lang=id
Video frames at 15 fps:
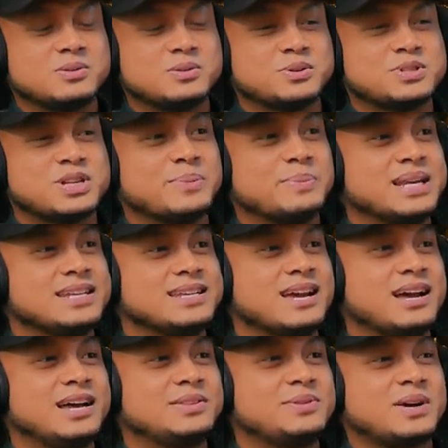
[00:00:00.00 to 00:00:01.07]
sosial
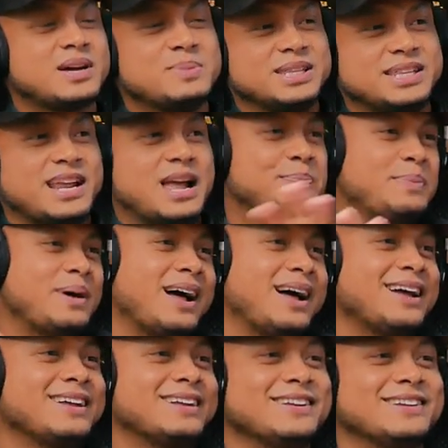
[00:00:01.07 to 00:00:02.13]
media itu kan menteri
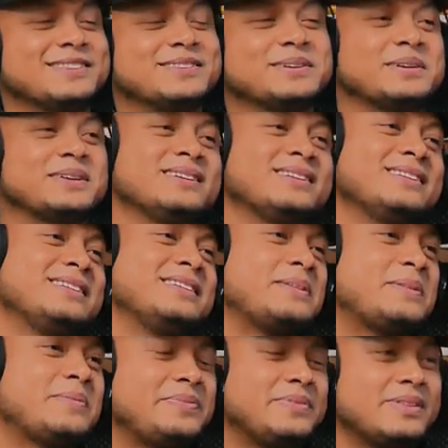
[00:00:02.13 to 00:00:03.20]
apa gitu
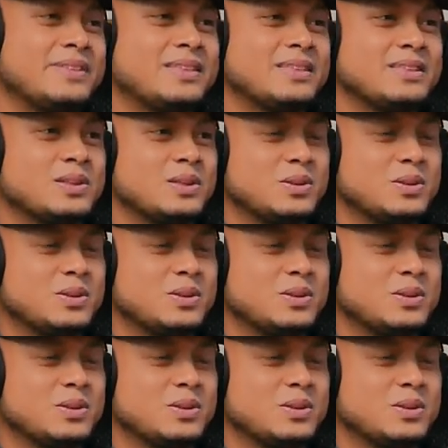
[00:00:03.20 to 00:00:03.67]
Oh, struktur